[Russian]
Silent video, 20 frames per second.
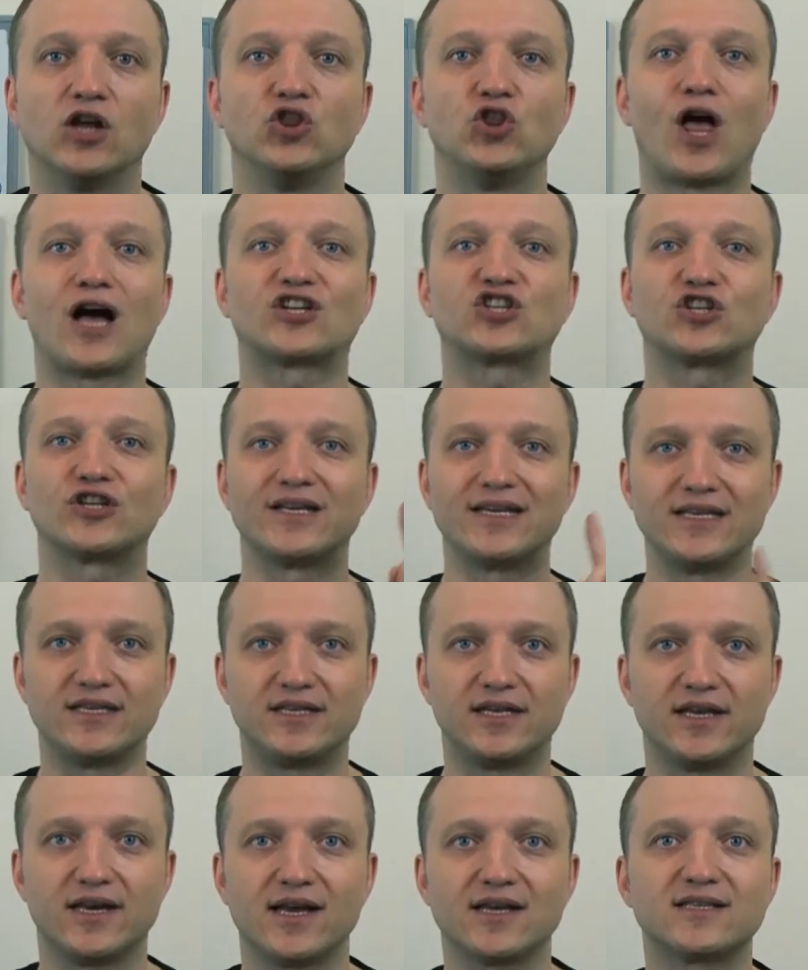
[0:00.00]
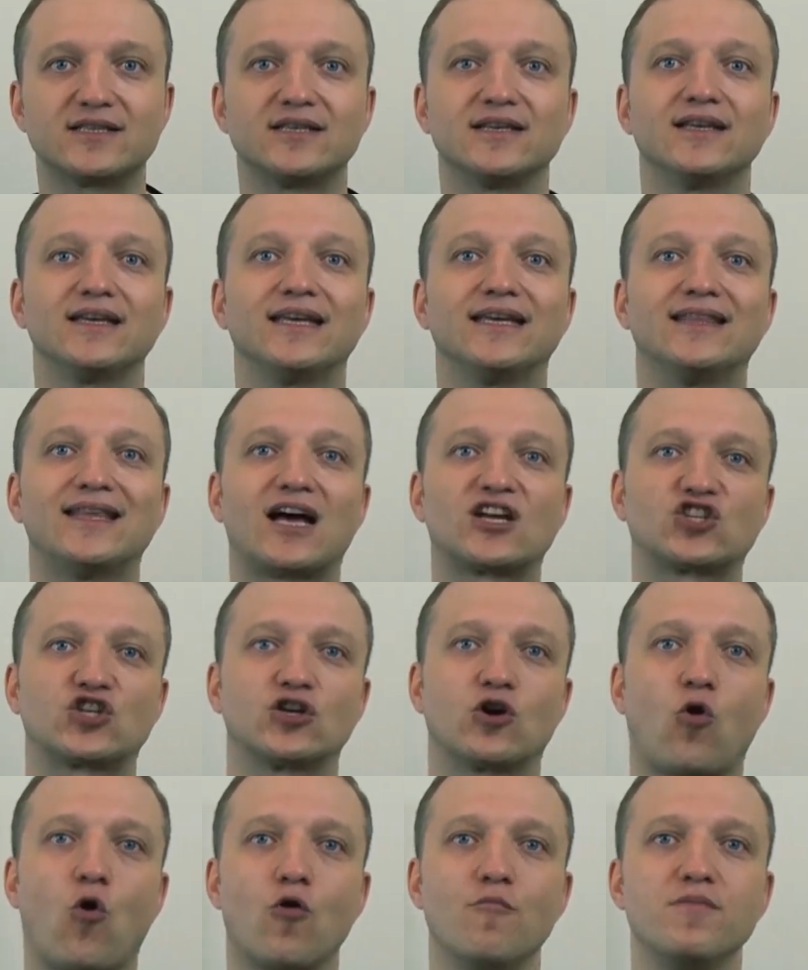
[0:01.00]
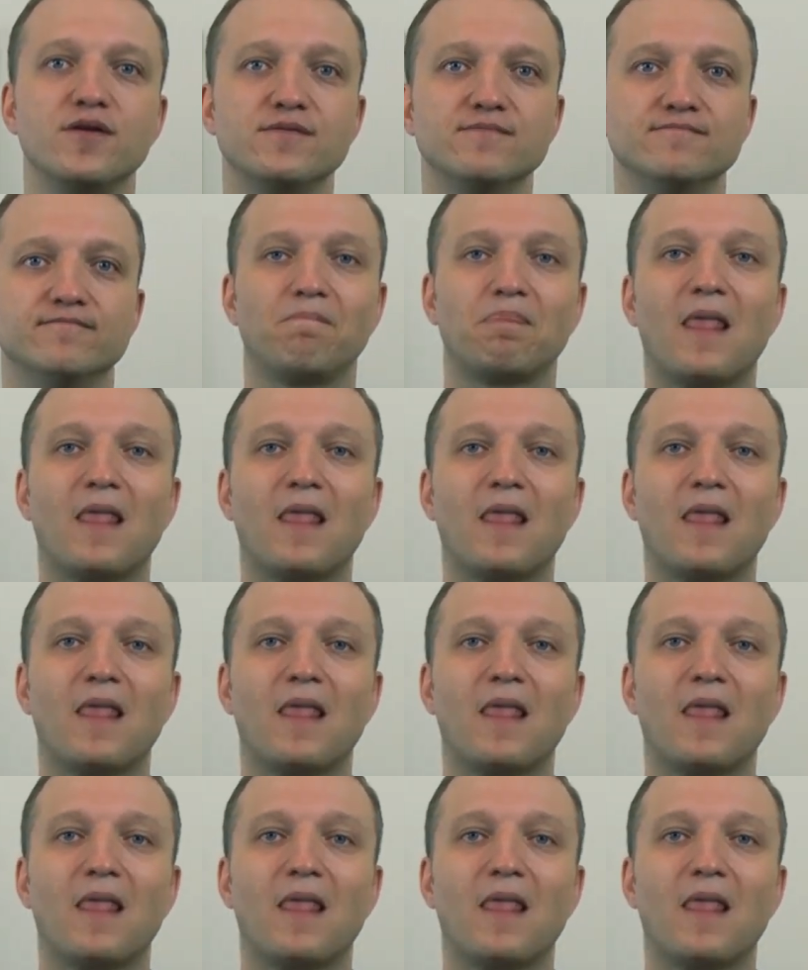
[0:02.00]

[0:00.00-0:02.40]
наши интересы и наши хобби.